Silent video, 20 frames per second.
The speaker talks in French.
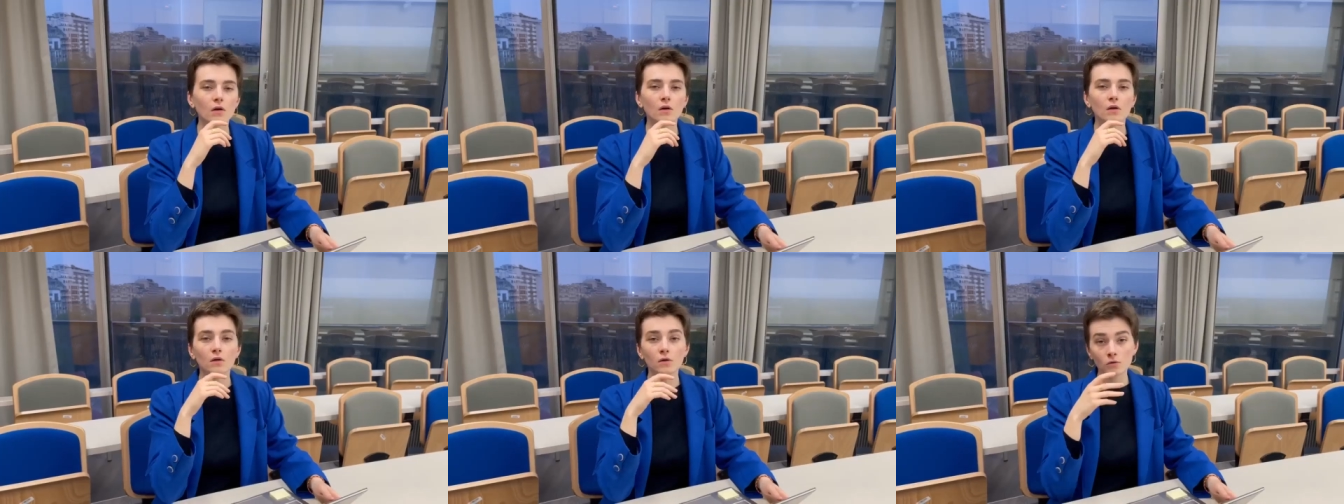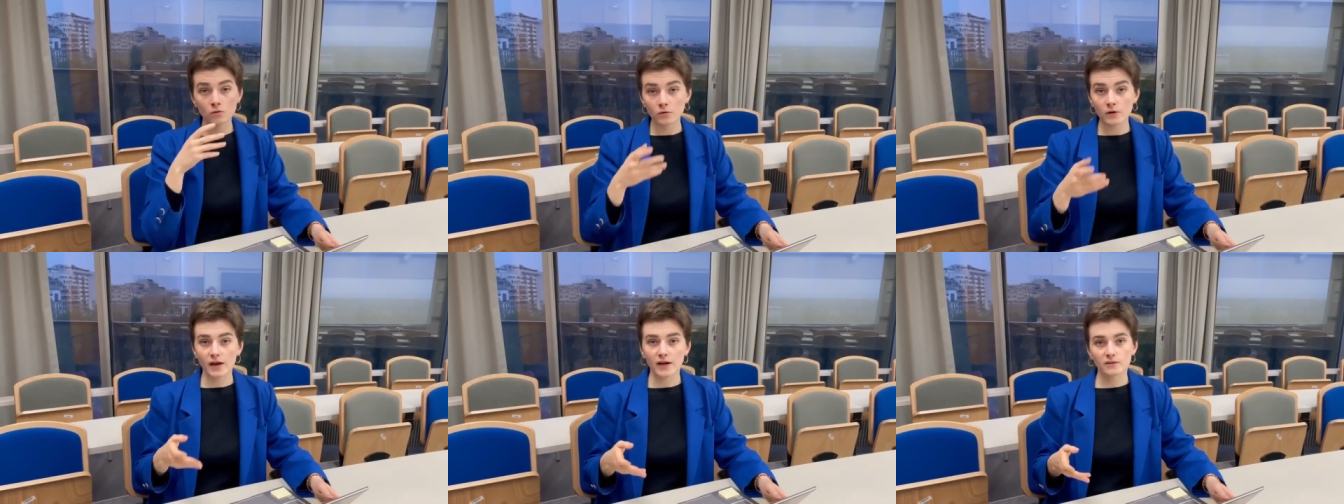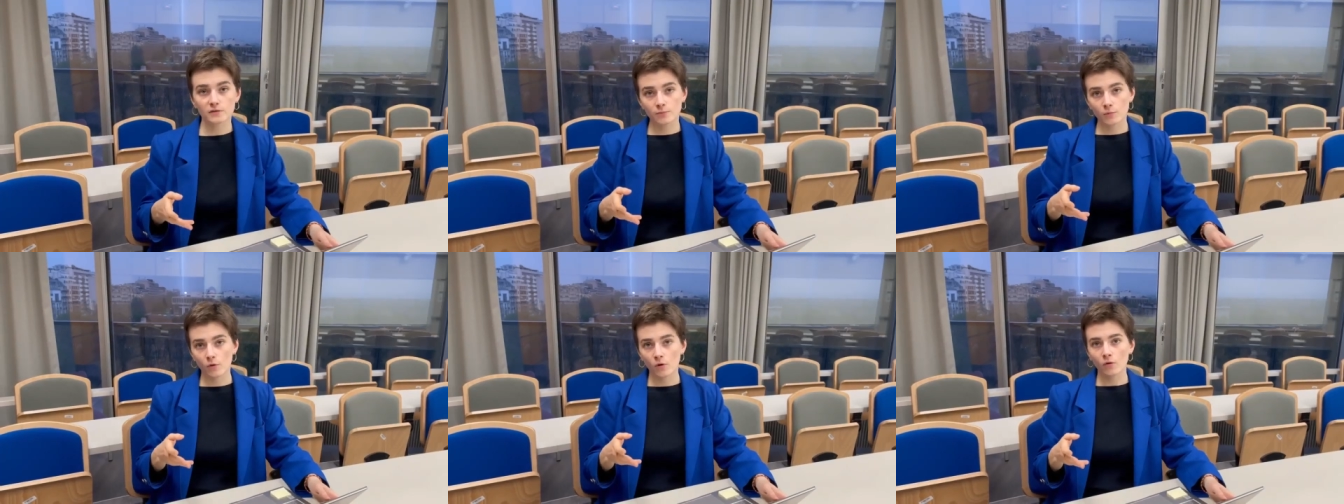
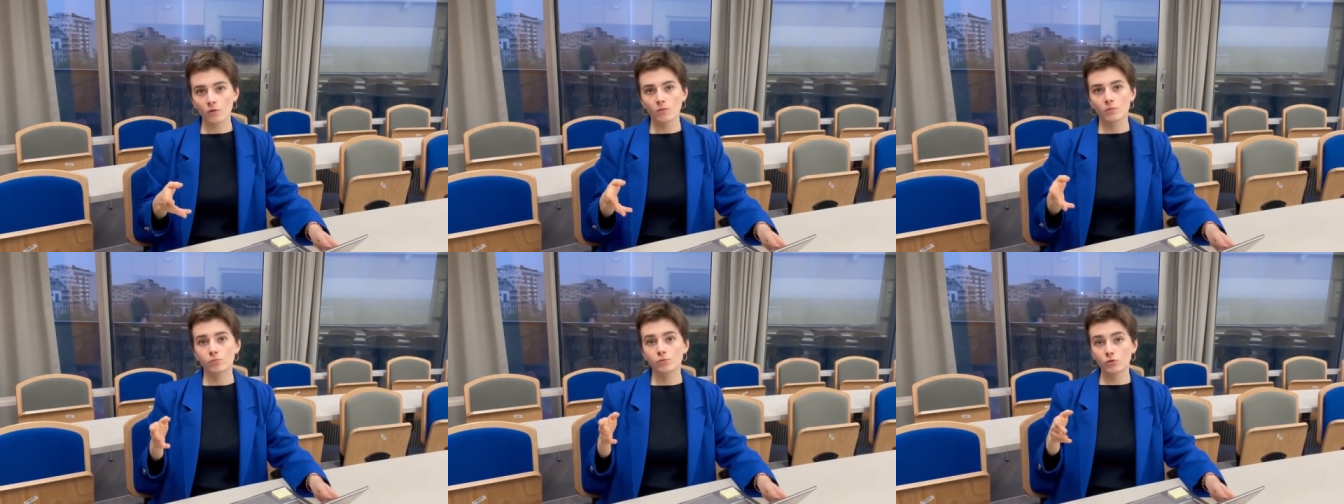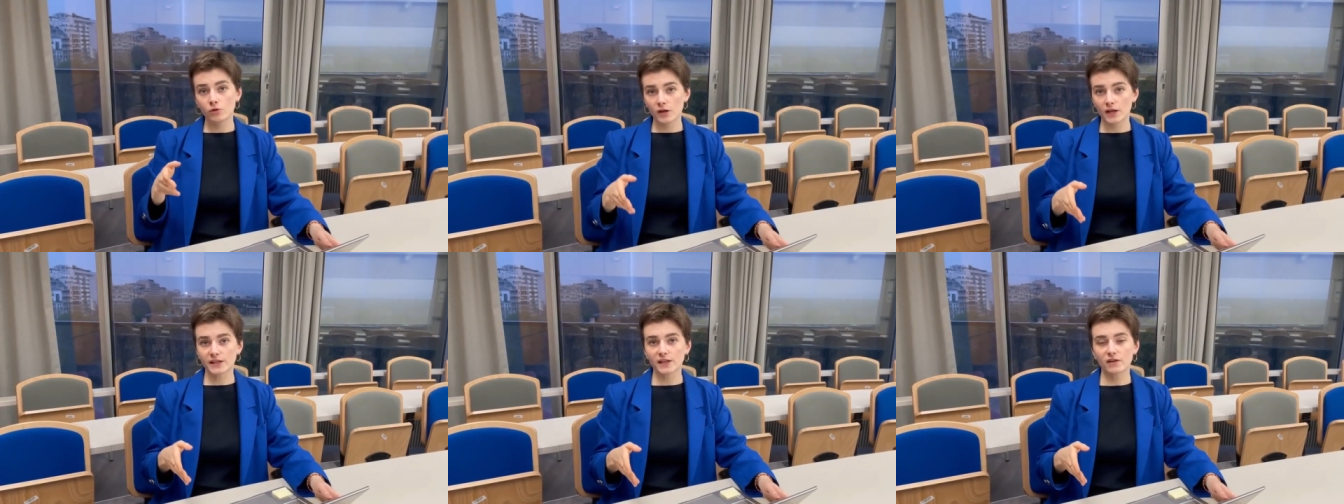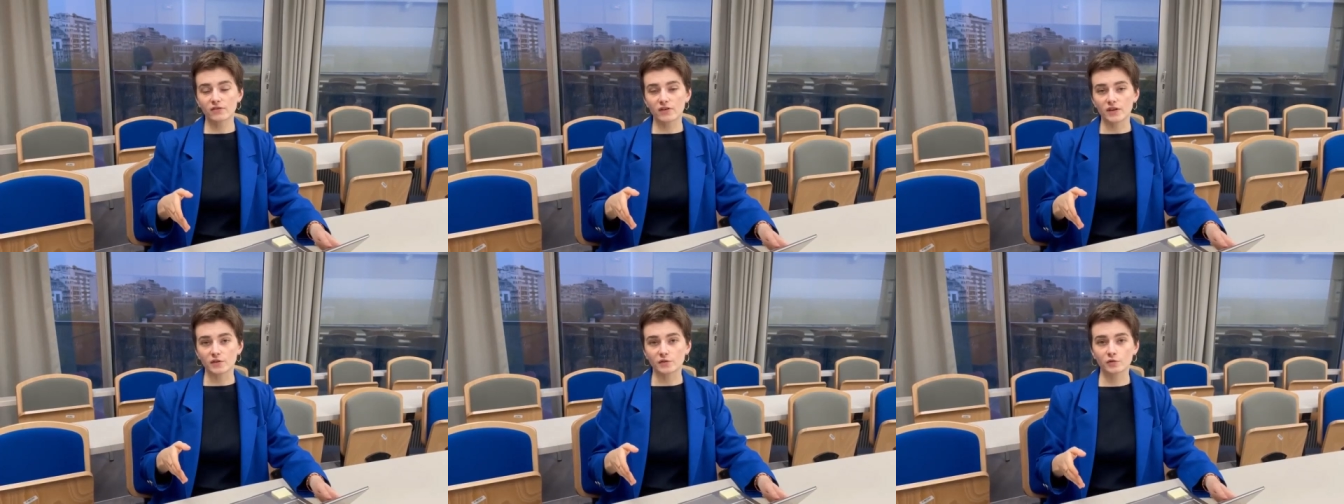Concrètement, plus il y a
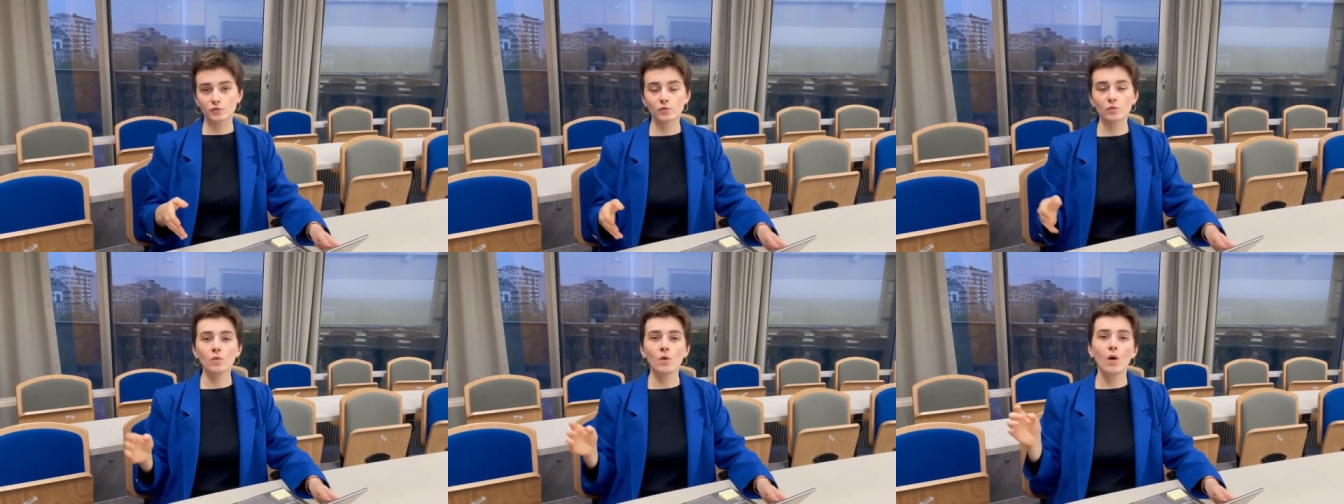d'inflation,